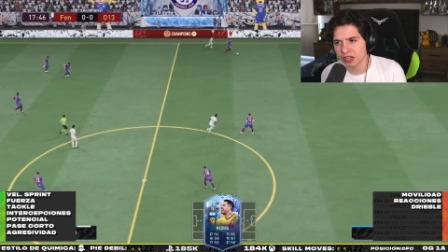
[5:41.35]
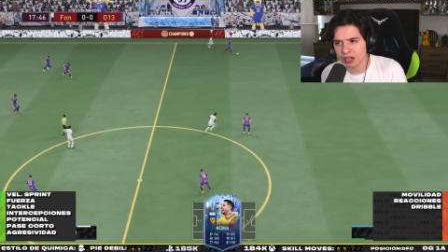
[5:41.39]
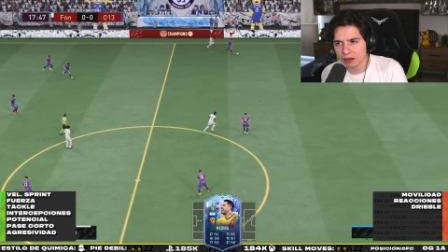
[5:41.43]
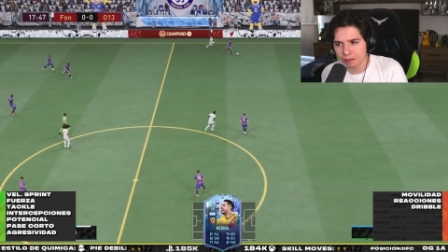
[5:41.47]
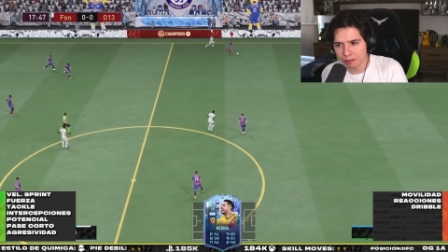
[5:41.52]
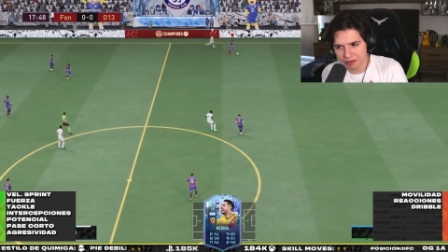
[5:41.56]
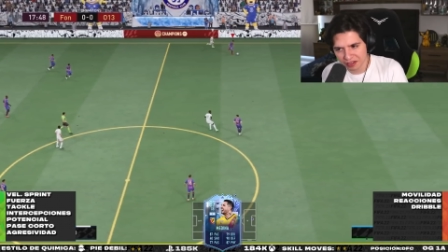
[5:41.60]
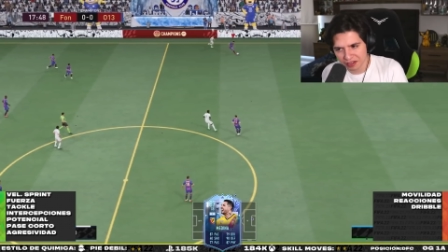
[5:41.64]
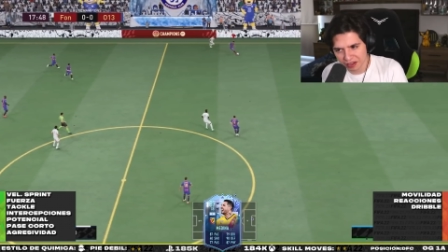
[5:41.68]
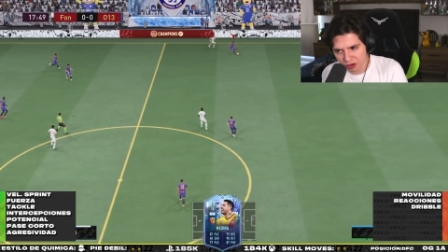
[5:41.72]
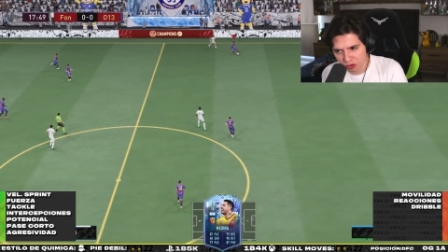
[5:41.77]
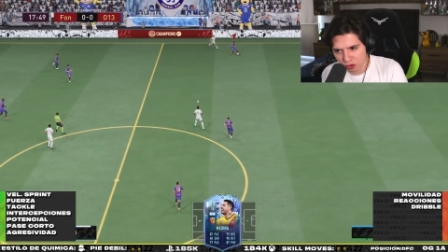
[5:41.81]

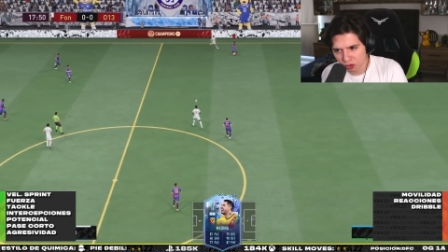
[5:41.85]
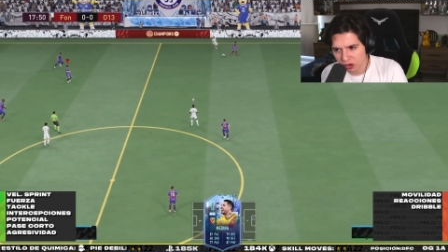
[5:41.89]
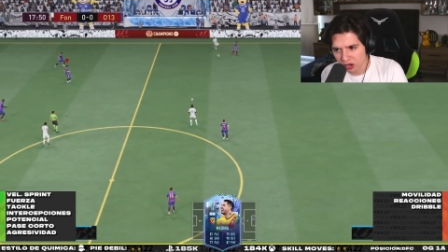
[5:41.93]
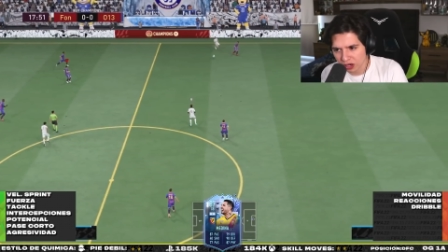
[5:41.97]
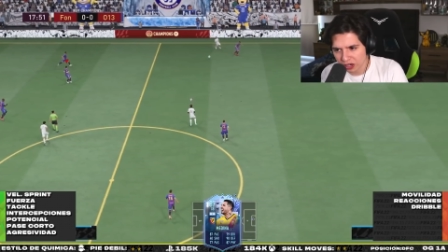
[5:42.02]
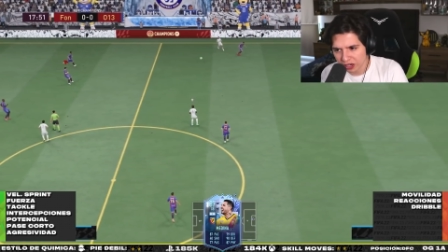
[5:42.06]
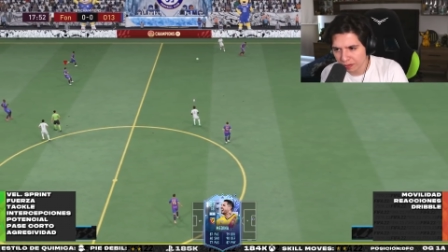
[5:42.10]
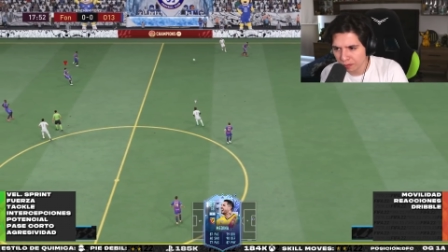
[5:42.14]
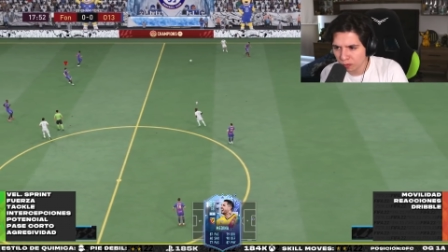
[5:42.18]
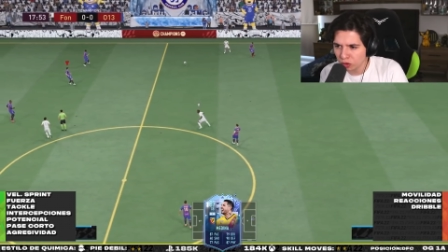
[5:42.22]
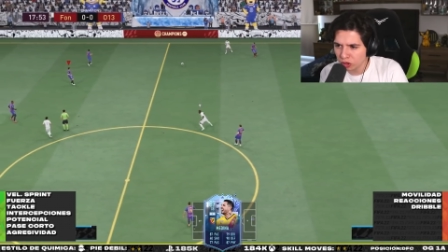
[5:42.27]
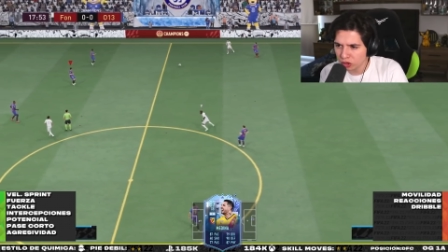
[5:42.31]
empezando con el
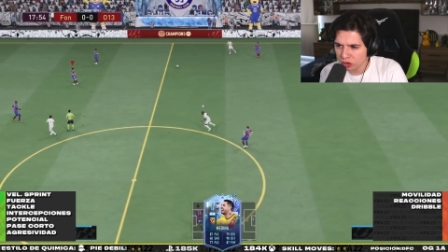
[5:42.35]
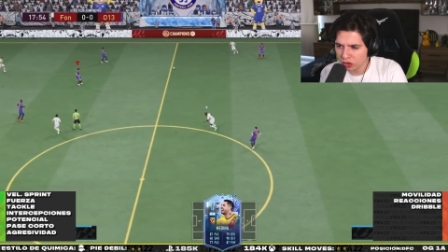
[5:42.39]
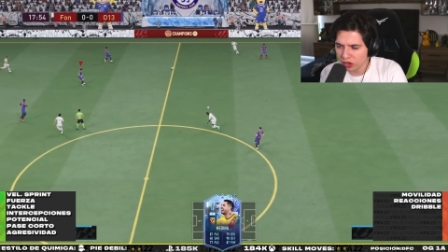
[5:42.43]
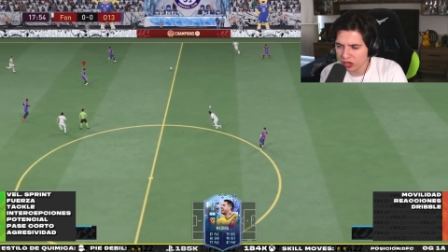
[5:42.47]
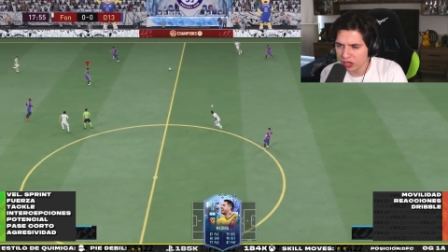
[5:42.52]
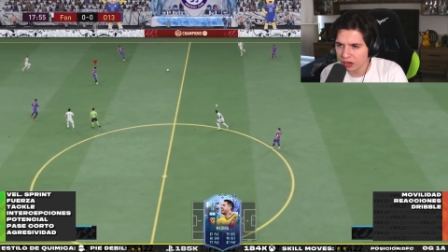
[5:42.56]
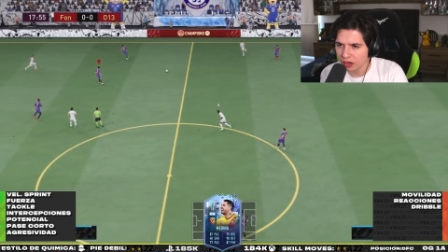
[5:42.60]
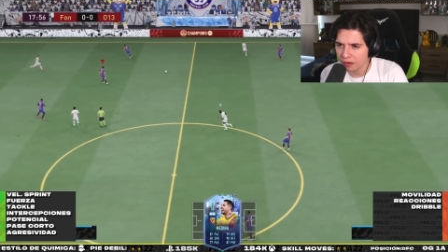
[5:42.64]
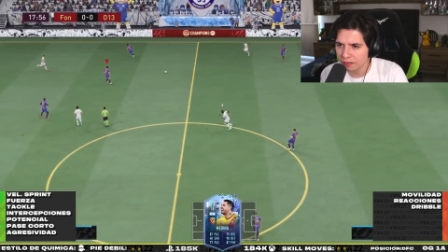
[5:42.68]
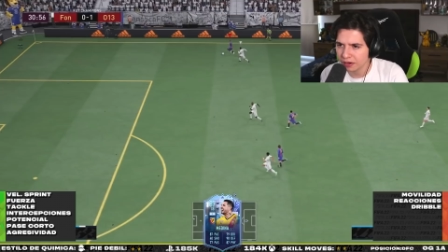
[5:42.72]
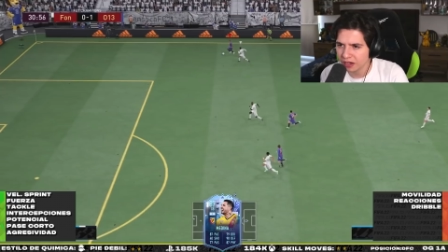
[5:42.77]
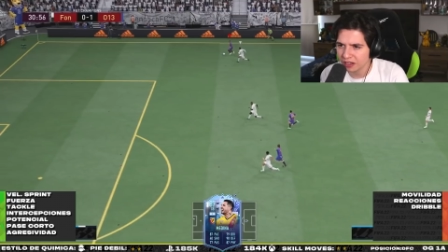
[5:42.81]
ritmo, creo que
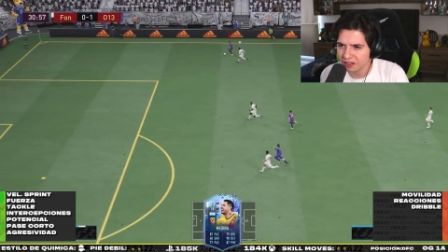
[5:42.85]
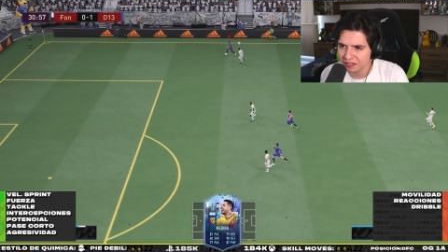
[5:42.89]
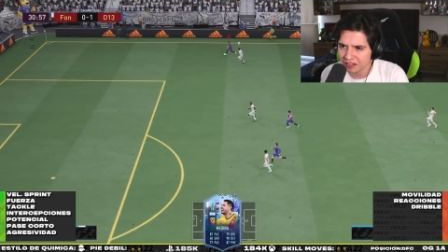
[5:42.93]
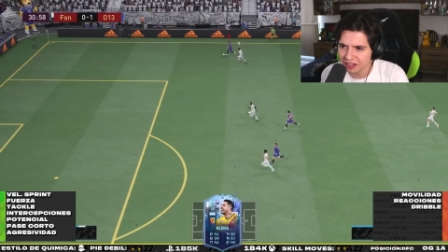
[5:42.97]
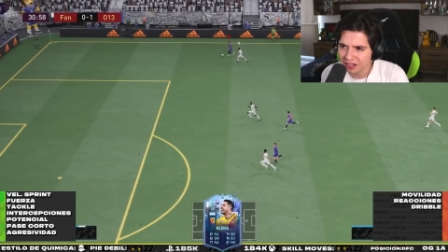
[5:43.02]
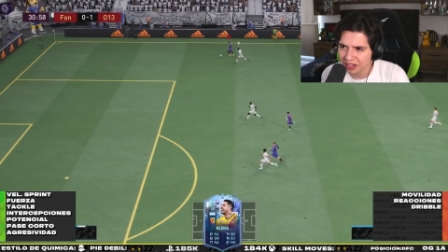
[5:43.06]
ya hablé así